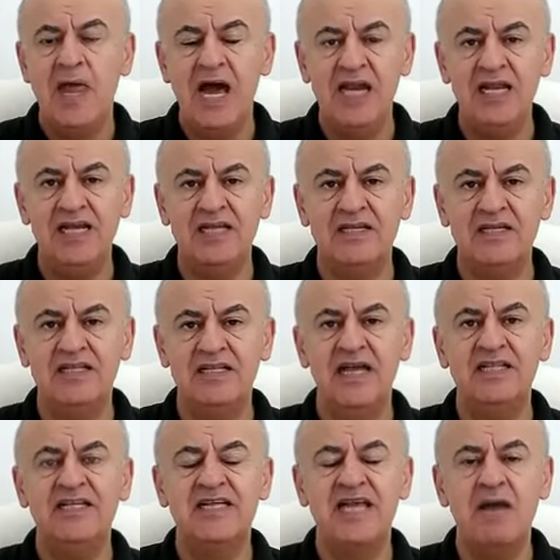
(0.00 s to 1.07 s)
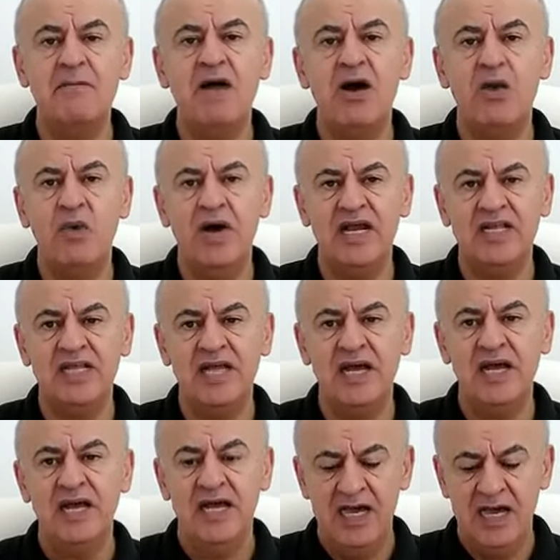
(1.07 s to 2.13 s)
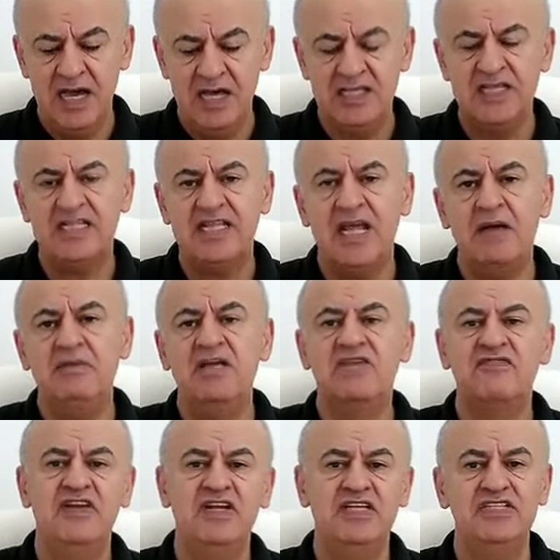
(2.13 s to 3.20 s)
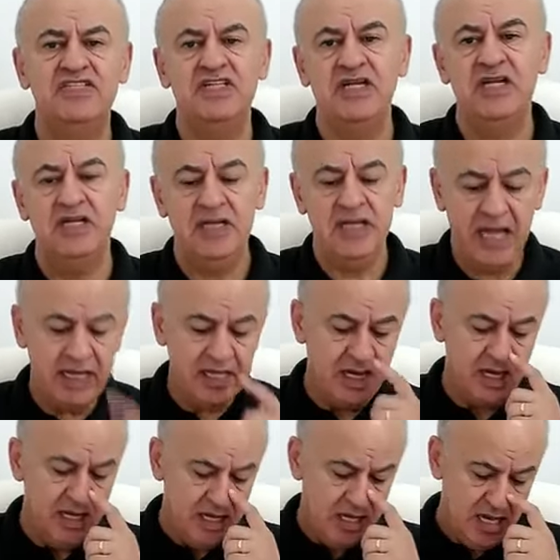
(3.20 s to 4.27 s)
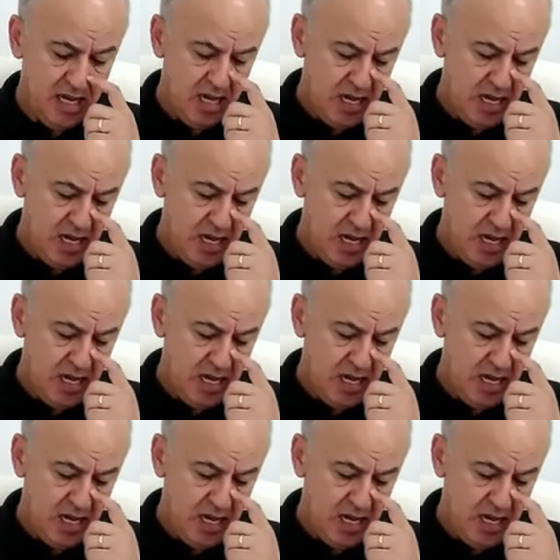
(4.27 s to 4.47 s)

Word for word: الارتداد كما ورد هذا التعبير في الإنجيل الحقيقة